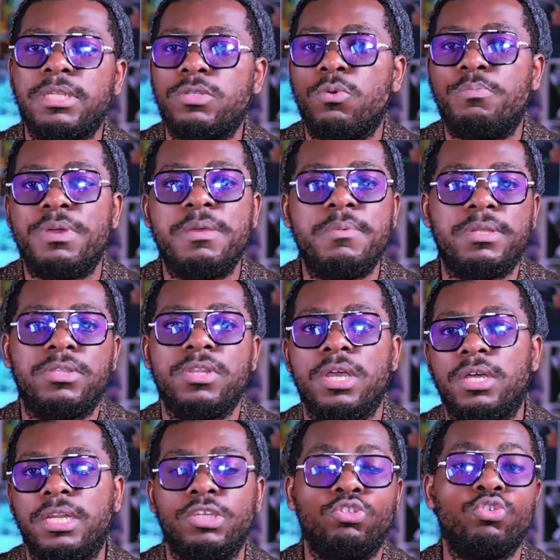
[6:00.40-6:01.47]
c'est au pays maintenant
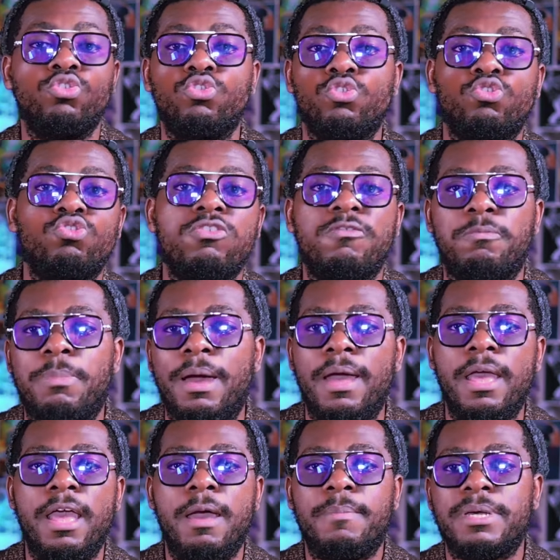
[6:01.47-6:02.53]
que les choses ne suivent pas
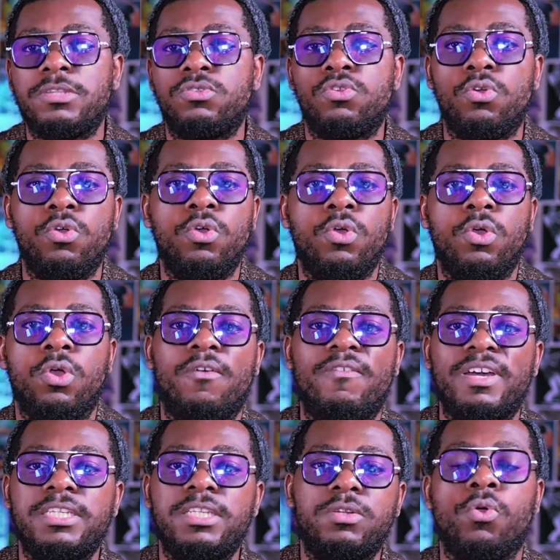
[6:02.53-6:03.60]
parce que on
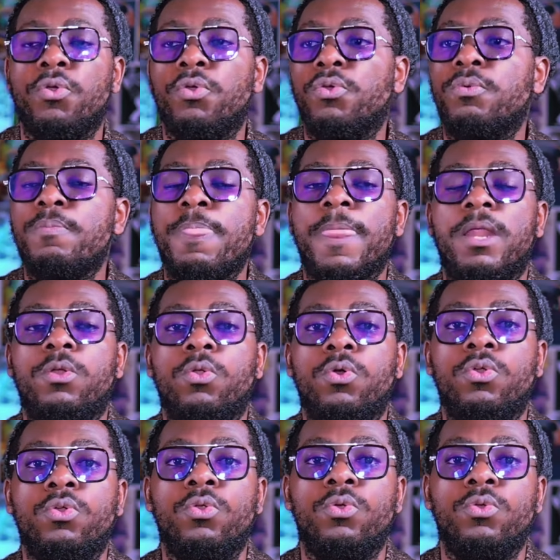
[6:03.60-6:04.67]
va dire que
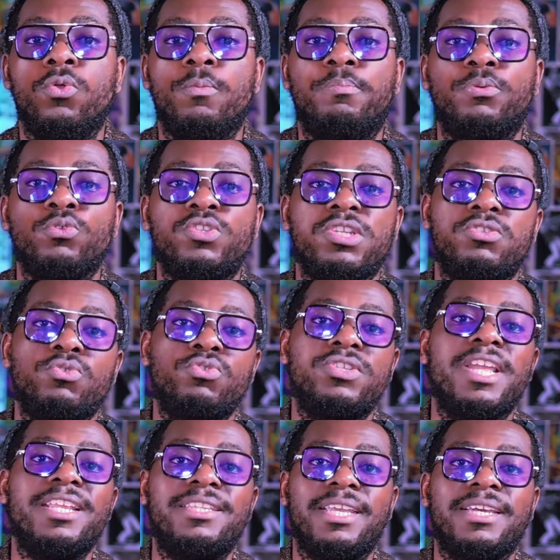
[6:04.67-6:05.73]
le processus
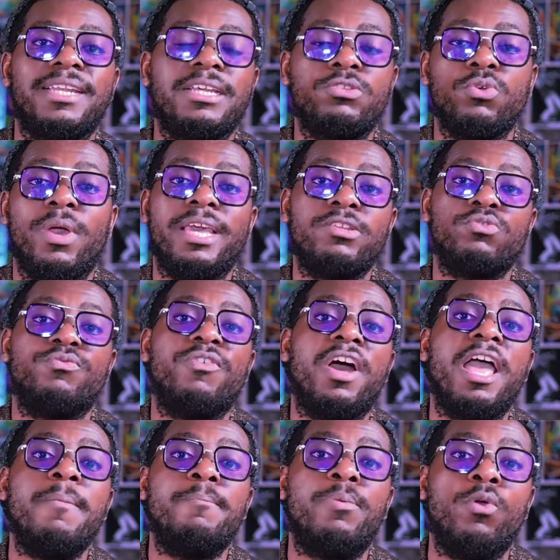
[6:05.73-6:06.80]
d'intégration est souvent
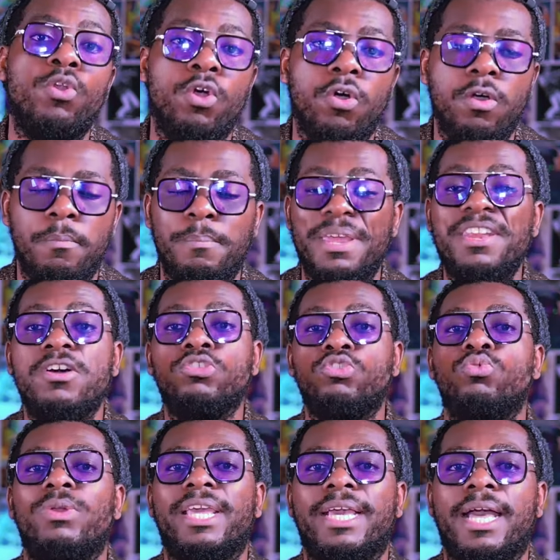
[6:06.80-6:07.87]
un peu long. Mais dans
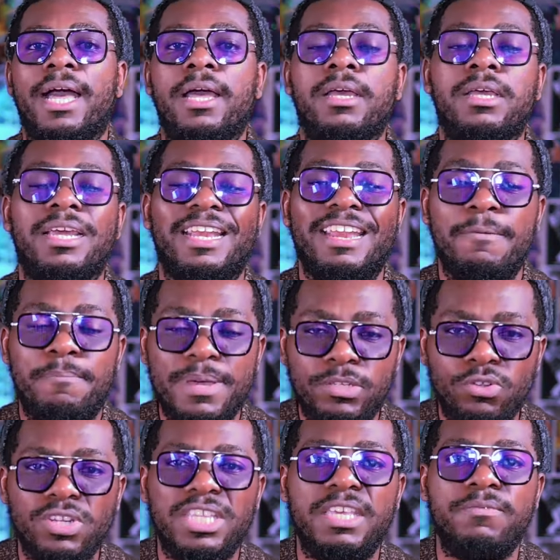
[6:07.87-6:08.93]
tous les cas, les
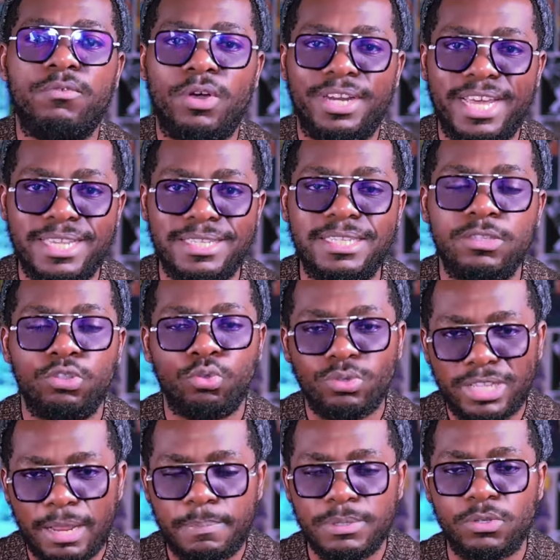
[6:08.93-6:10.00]
personnes qui vont en Asie,
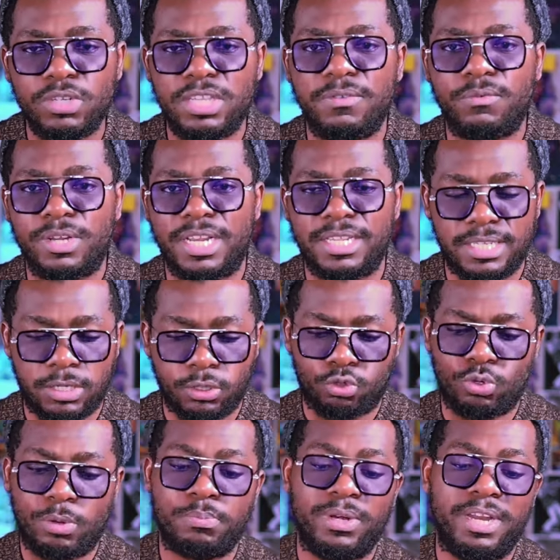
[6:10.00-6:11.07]
toutes les personnes qui vont en Asie, que ce
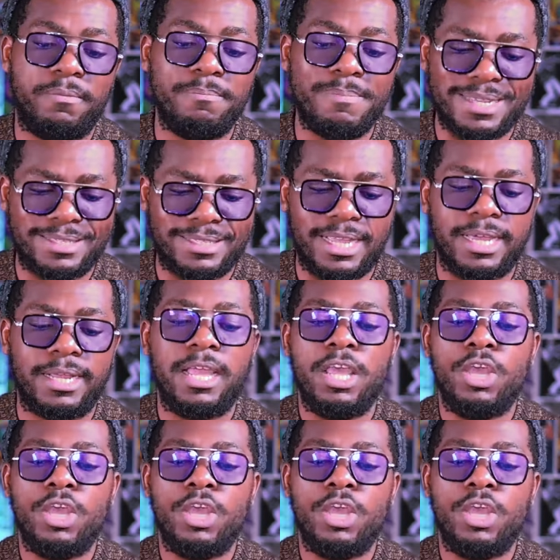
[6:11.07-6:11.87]
soit pour les masters,